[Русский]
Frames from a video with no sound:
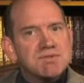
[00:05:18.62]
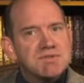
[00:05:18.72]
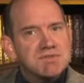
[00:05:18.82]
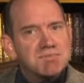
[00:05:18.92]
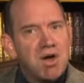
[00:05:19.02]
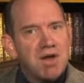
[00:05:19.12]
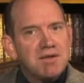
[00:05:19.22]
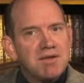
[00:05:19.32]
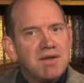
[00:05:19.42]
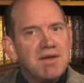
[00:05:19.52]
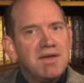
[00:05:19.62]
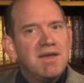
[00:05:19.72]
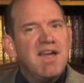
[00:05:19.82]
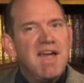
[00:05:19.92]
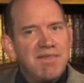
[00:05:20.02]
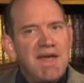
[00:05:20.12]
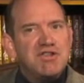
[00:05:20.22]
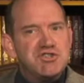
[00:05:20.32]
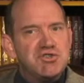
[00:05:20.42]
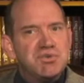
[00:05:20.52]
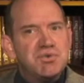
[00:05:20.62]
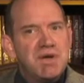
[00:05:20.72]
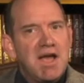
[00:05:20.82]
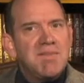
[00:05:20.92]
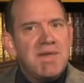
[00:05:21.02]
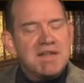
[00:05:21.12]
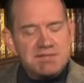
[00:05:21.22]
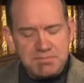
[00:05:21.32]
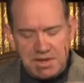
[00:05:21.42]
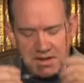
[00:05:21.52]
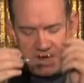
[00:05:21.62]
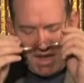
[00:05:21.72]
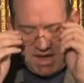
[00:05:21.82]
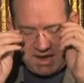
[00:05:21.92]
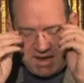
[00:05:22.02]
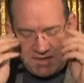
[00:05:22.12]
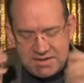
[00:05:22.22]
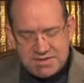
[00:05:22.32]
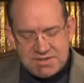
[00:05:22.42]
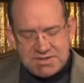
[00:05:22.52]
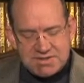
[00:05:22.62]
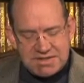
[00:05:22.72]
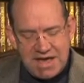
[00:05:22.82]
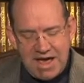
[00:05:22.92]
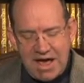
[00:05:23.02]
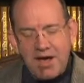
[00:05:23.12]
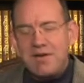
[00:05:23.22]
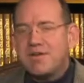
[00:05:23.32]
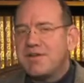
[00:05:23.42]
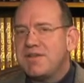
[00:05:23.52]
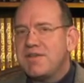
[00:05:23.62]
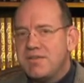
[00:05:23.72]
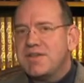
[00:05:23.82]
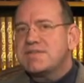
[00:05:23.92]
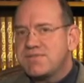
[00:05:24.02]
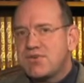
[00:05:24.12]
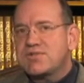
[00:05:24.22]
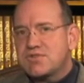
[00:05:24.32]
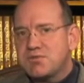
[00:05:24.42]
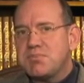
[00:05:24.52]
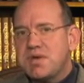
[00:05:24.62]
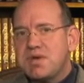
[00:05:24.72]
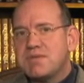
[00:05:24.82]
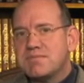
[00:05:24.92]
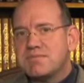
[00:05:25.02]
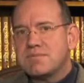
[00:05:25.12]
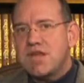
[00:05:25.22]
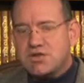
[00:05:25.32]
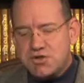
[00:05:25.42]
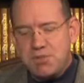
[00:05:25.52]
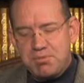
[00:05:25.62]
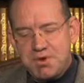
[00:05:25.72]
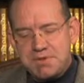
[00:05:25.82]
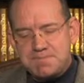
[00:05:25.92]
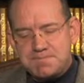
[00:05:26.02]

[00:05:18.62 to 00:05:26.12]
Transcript: Сокровища отмечены иксом. Речь идет о вас и обо мне. Вот как можно было бы перевести наш стих.